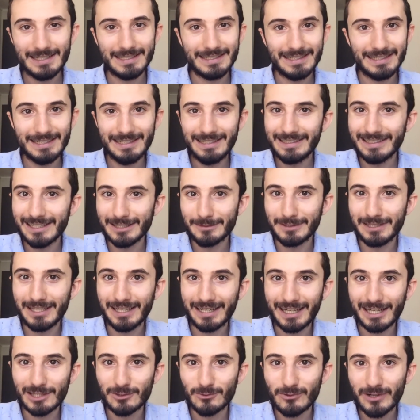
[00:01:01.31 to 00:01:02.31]
Y les va a llegar
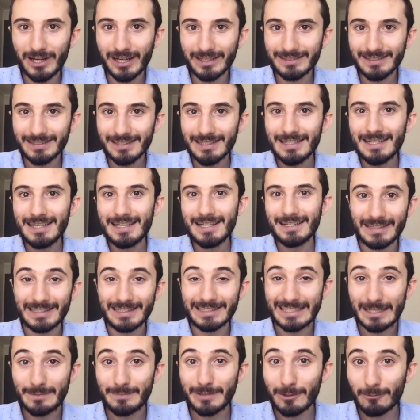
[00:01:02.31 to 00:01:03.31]
a su casa
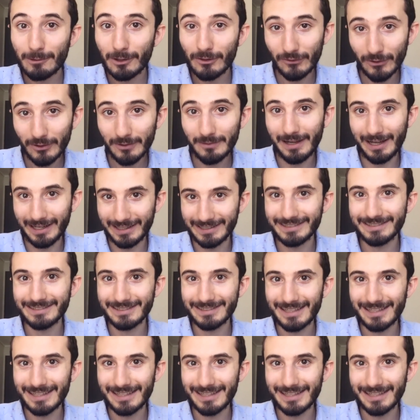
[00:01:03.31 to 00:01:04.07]
siempre y cuando hayan